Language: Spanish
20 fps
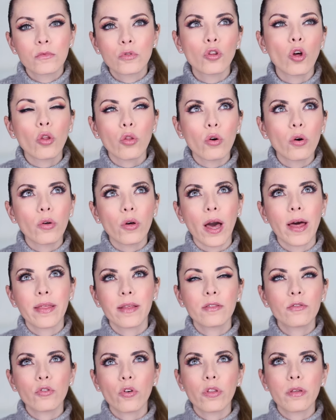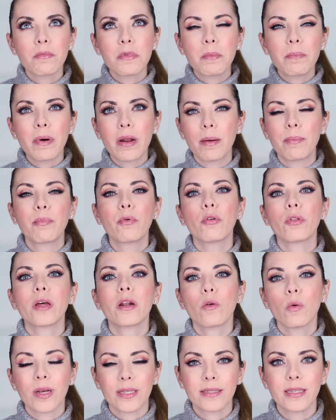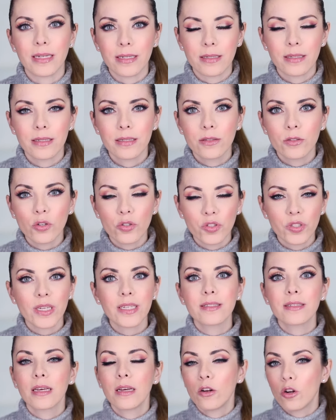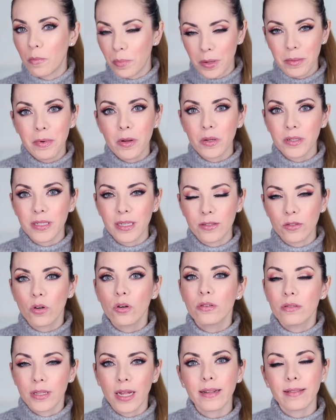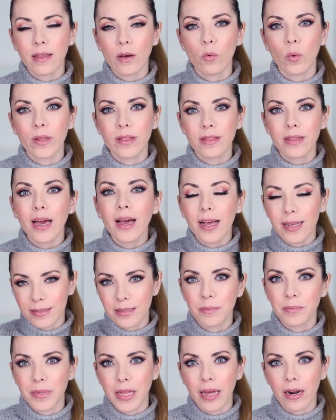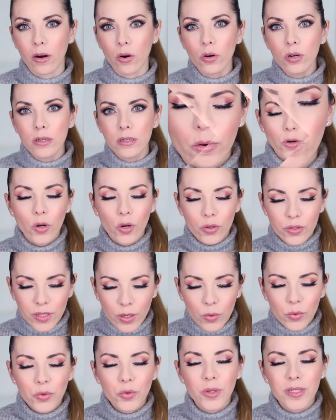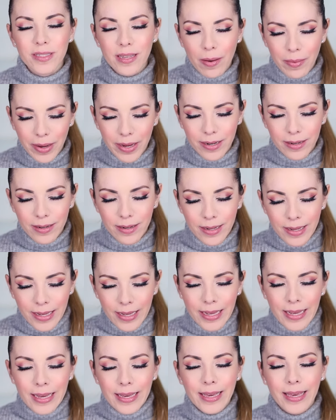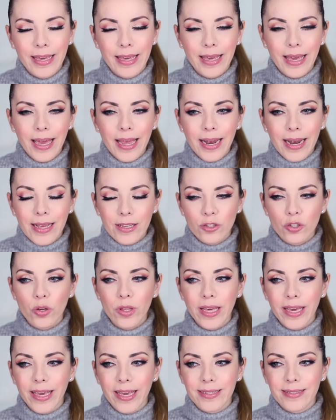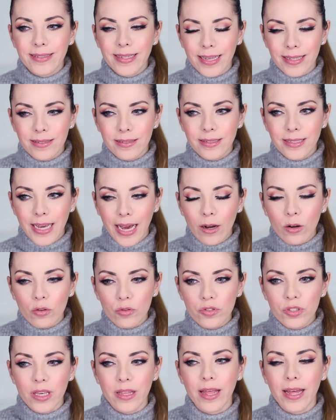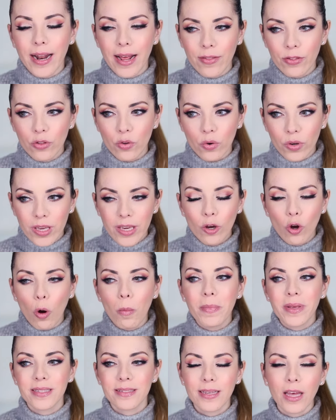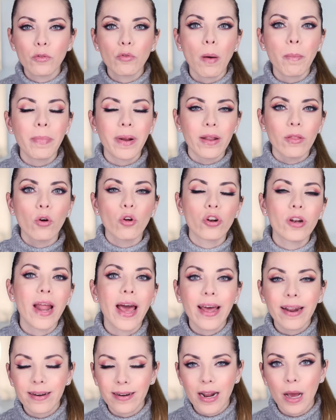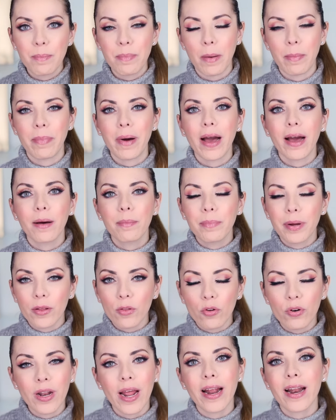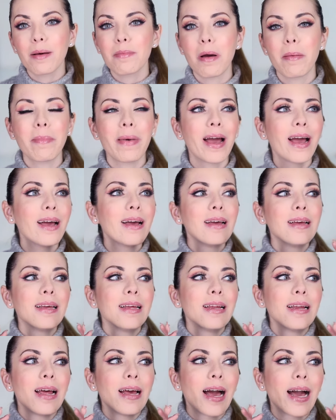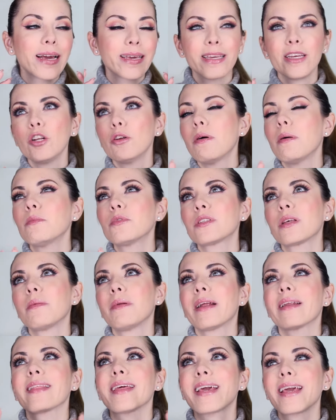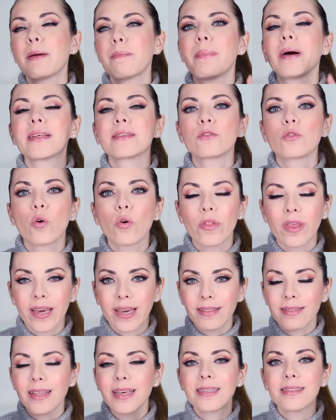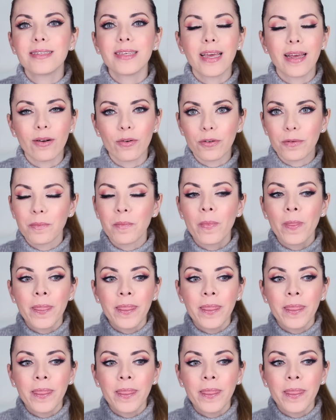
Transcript: todo adentro de mí para poderlo hacer. Entonces, lo primero es eso, darte cuenta, aceptarlo. Lo segundo es saber que el hecho de que estés ya considerando y comenzando a perdonar a papá, perdonar a mamá, aquí no vamos a hablar de qué pasó, de qué te hicieron.